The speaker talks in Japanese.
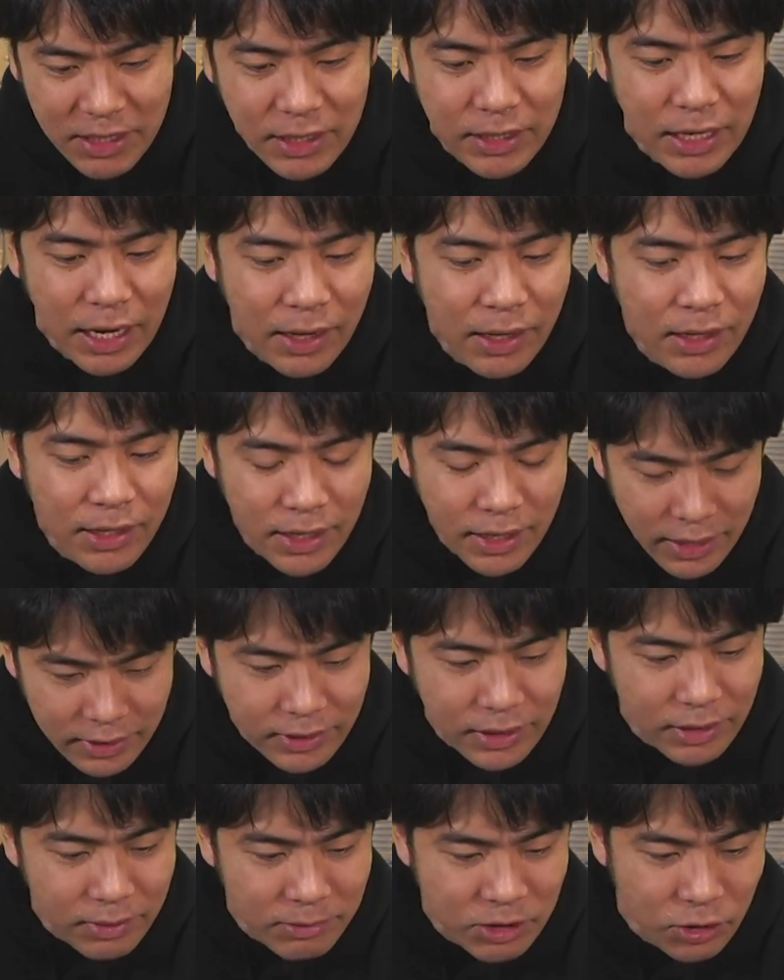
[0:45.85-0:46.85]
ながら、
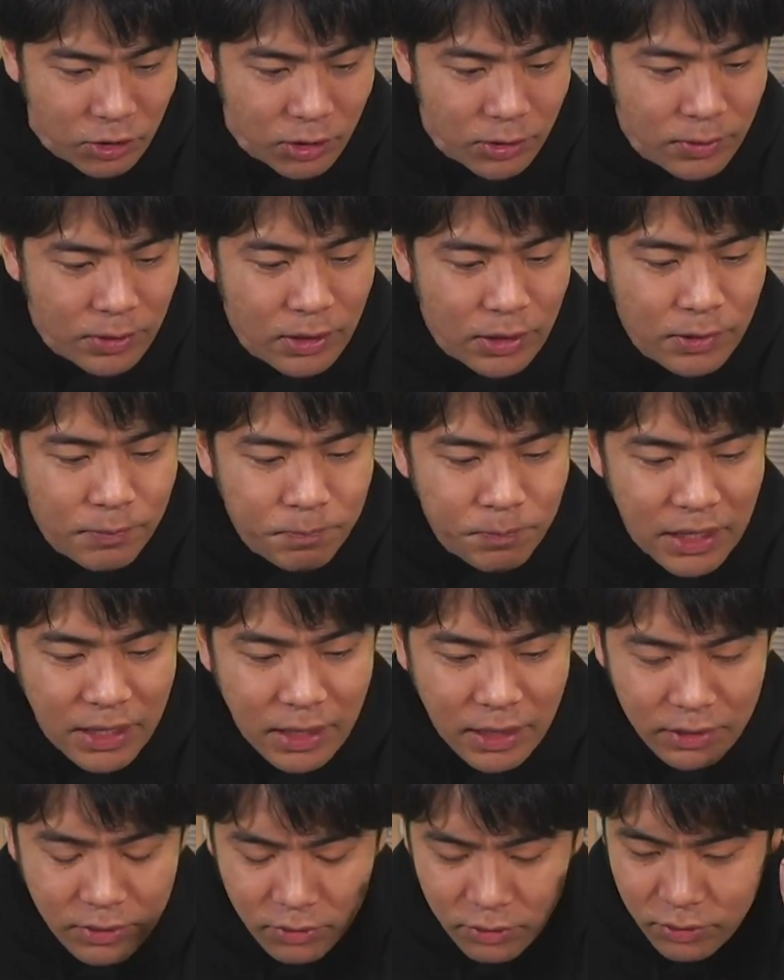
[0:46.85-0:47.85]
やっていきましょう。
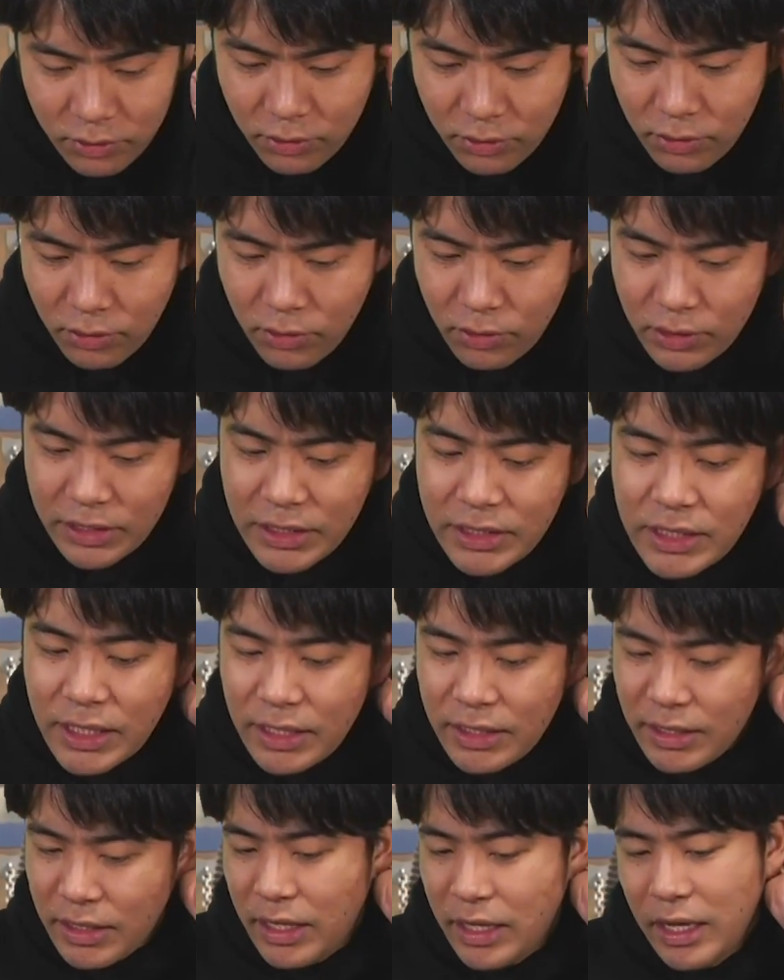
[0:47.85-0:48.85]
で、
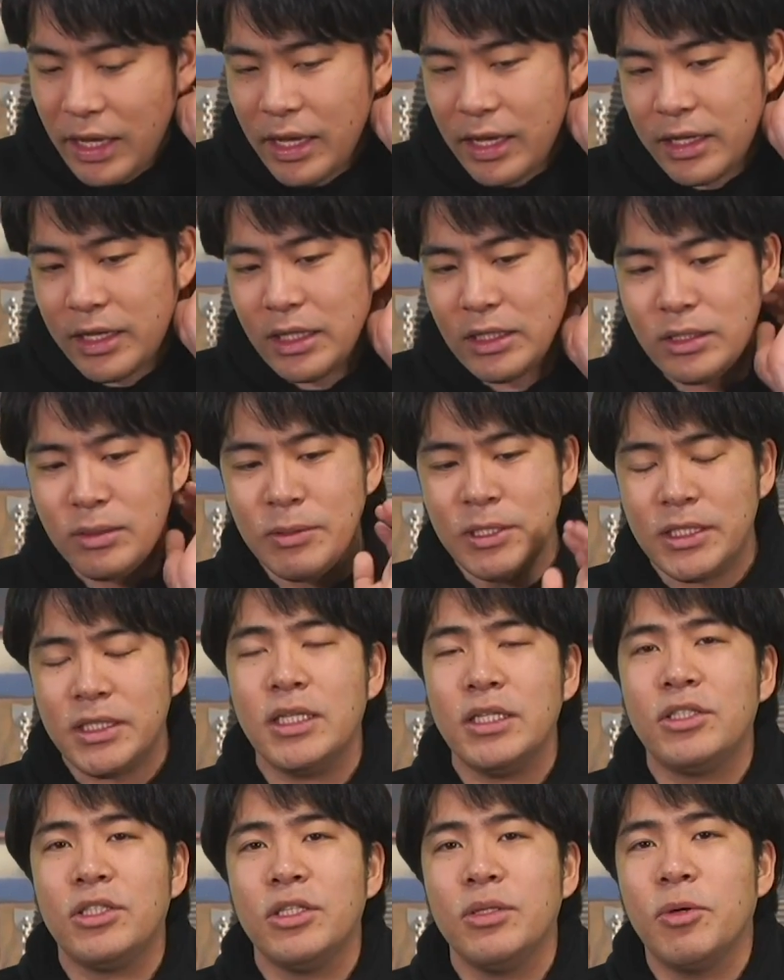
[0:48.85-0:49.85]
以前ね、ケンツネス
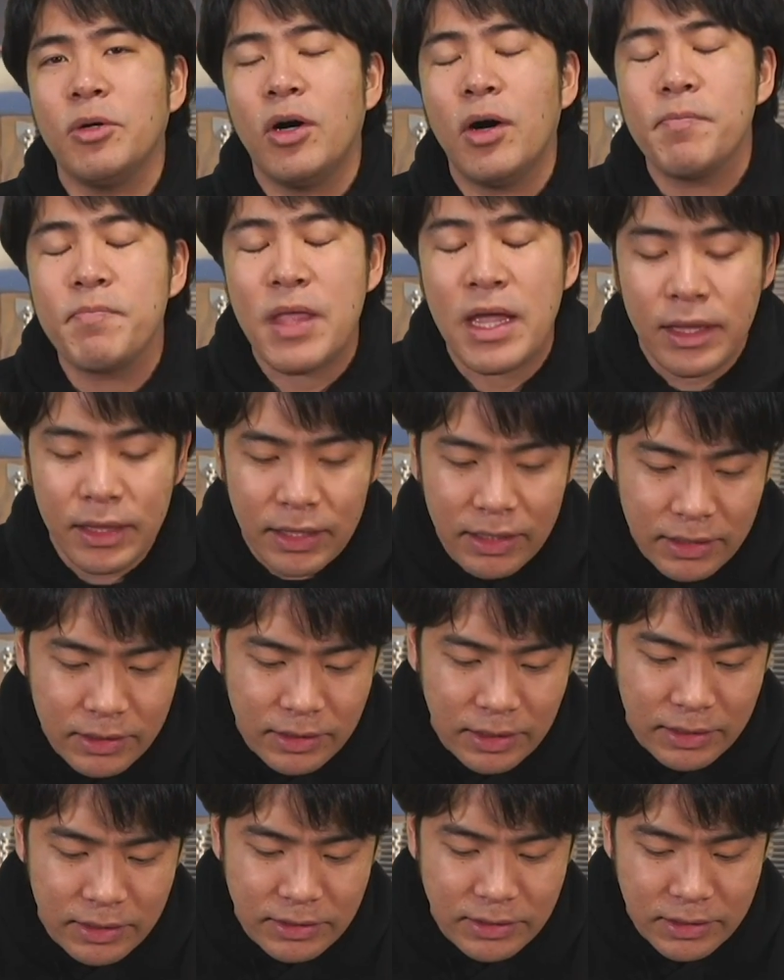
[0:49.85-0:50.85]
選手にもね、
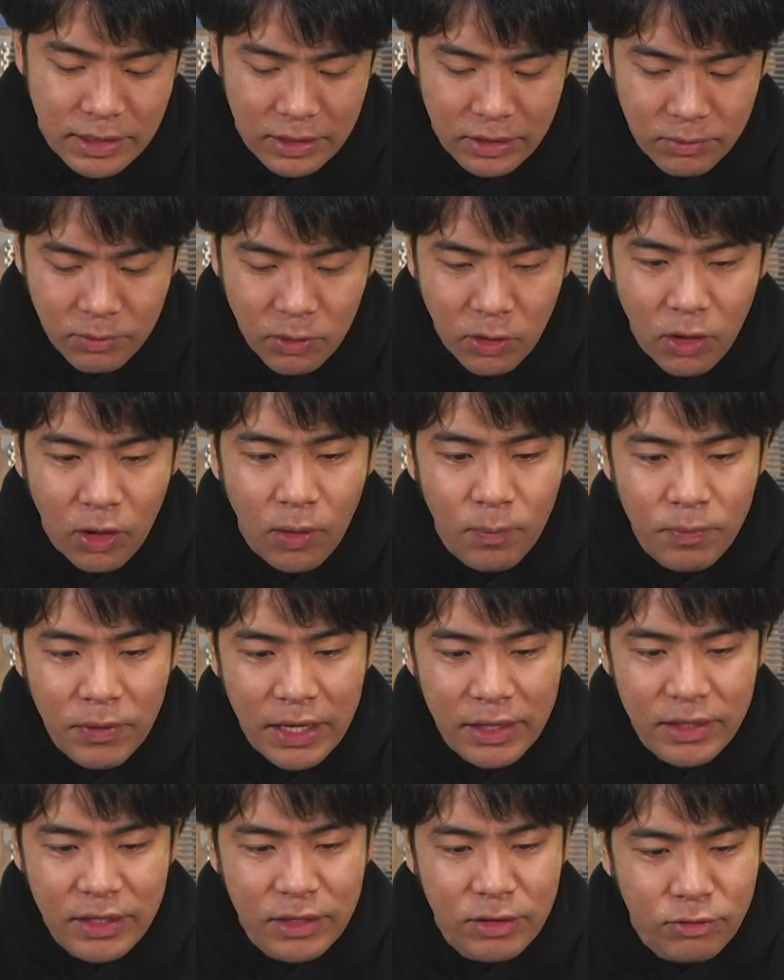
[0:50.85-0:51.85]
習ったんですけれども、
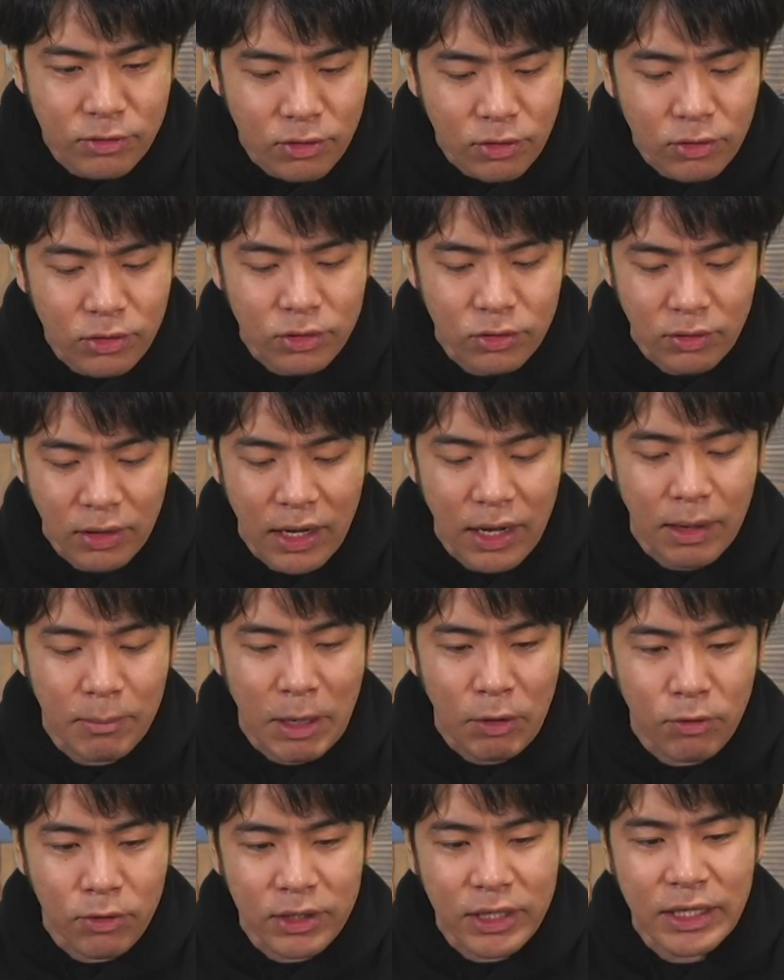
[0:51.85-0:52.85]
26ホグとか、
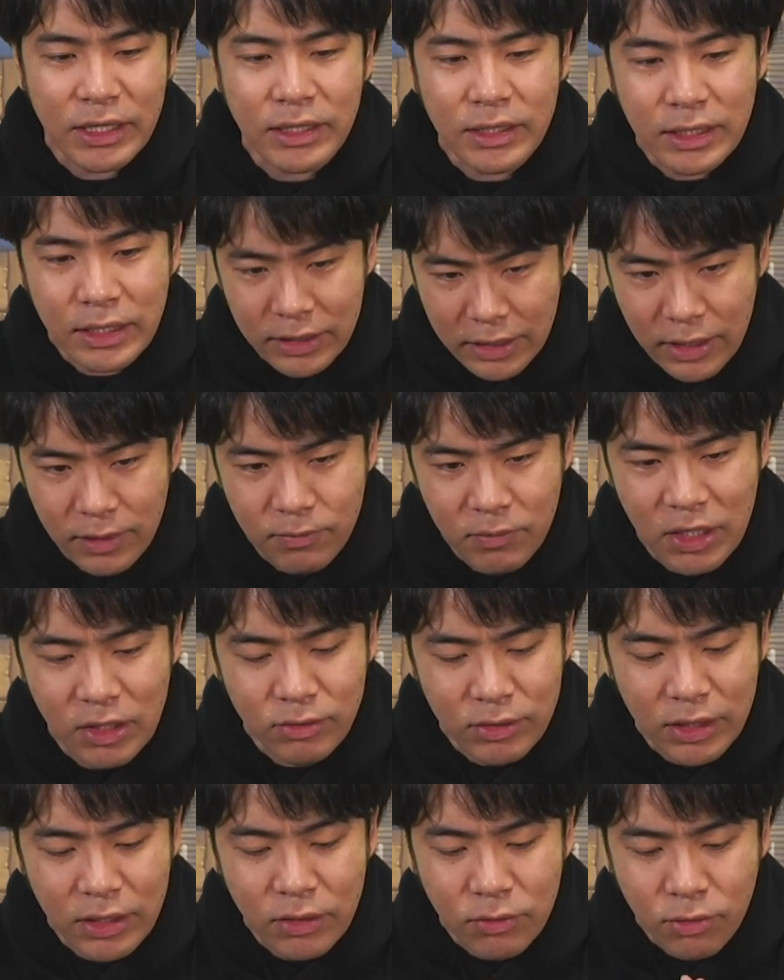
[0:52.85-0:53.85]
まあ、ホグライダーデッキ、基
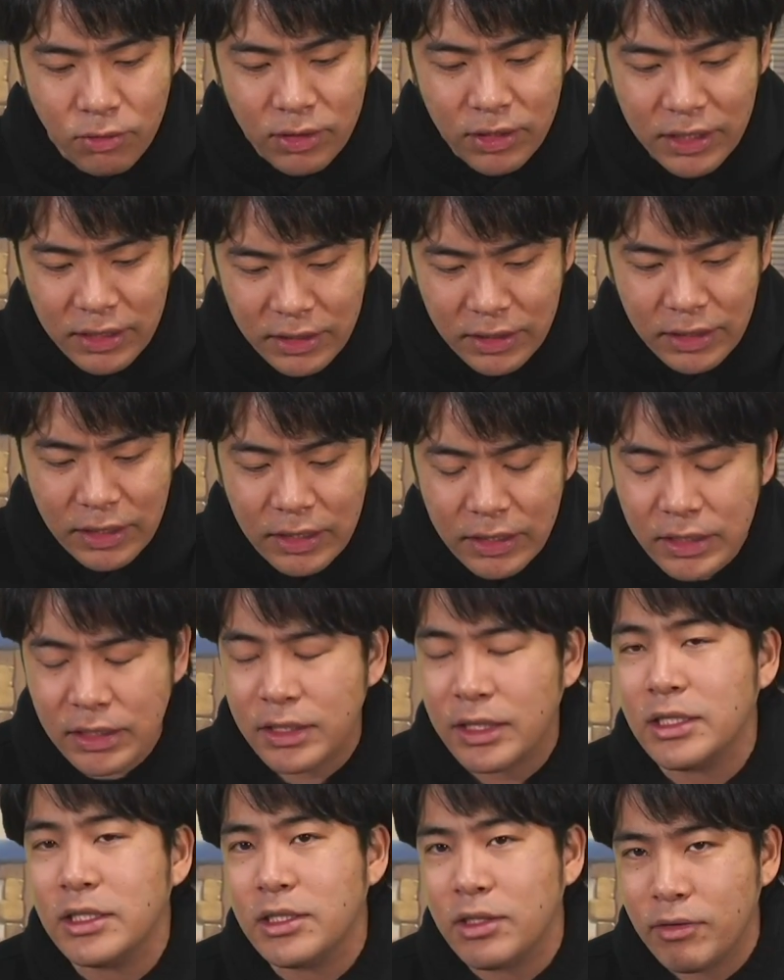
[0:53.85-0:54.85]
本的にホグライダーデッキ
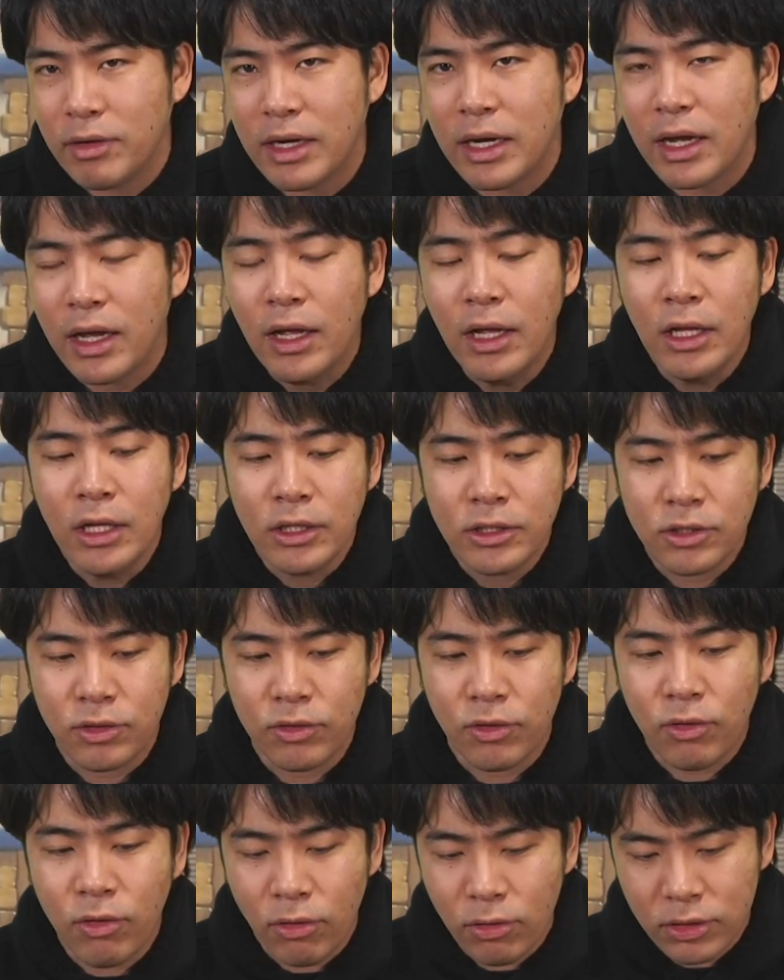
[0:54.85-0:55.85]
に対しては、そ
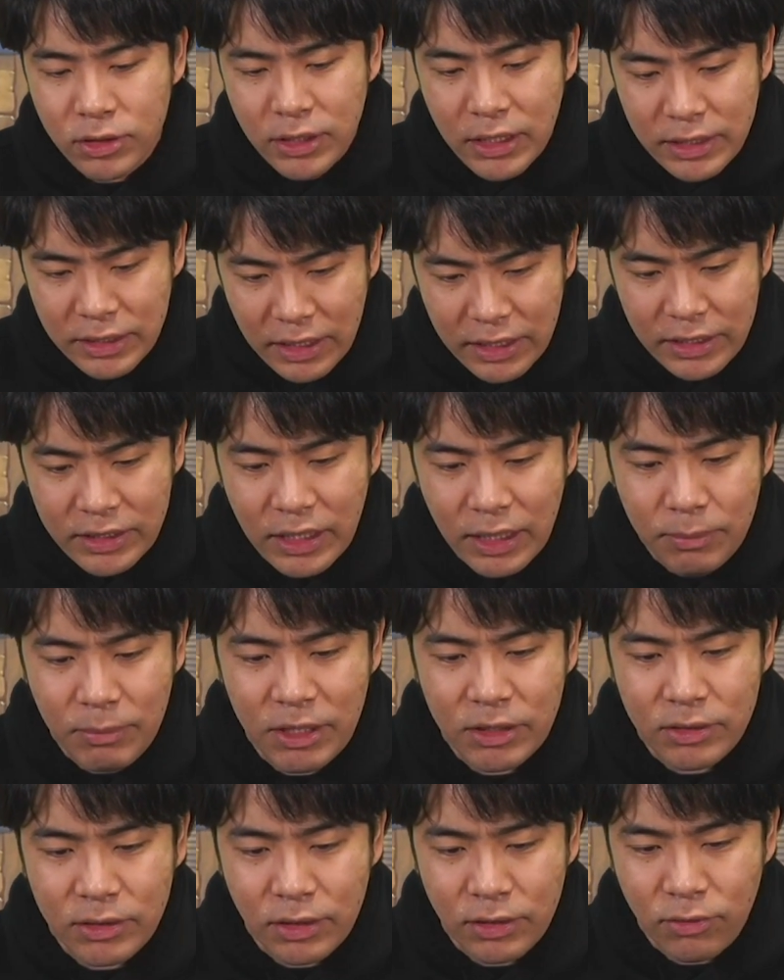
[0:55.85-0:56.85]
の、ホグがない
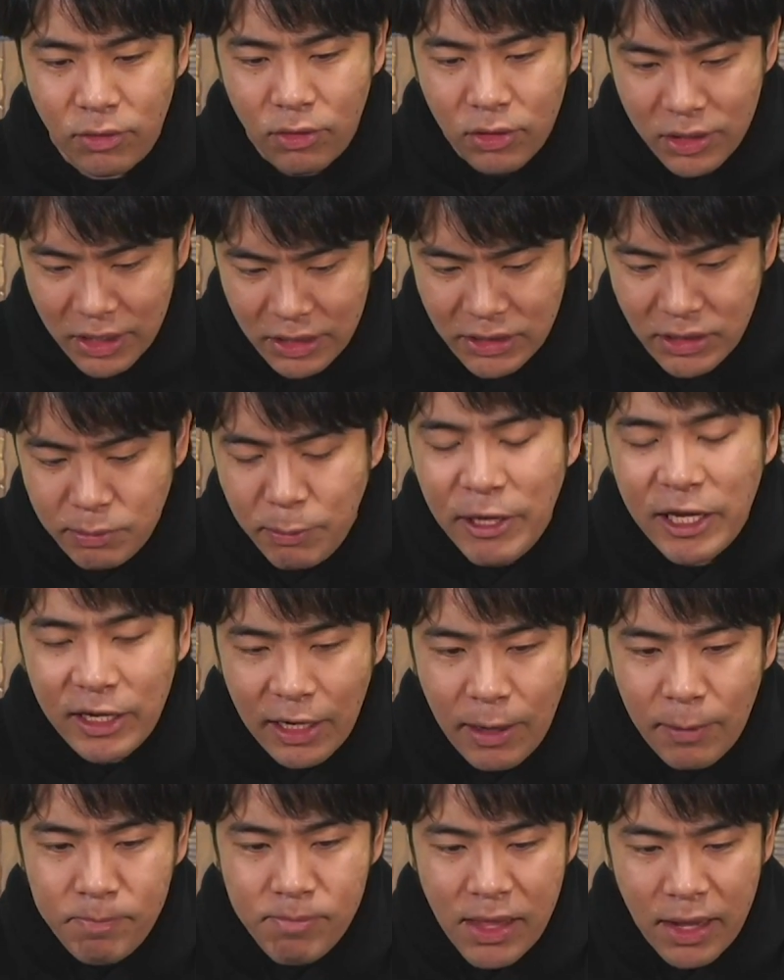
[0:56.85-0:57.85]
タイミングでの
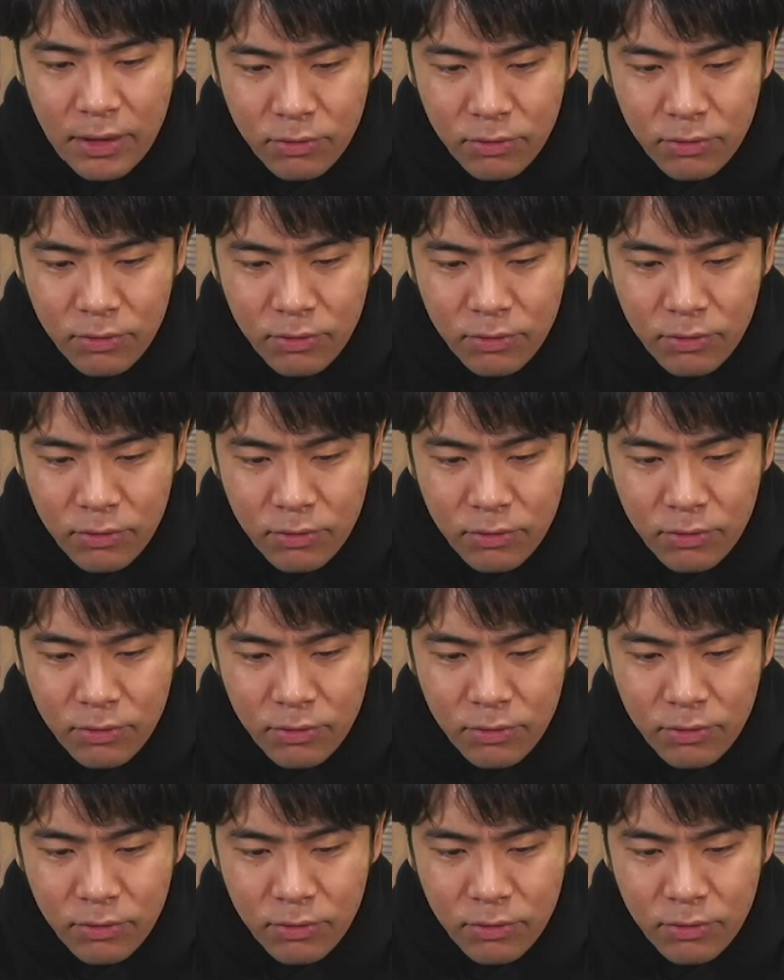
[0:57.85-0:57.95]
ケツペッカ、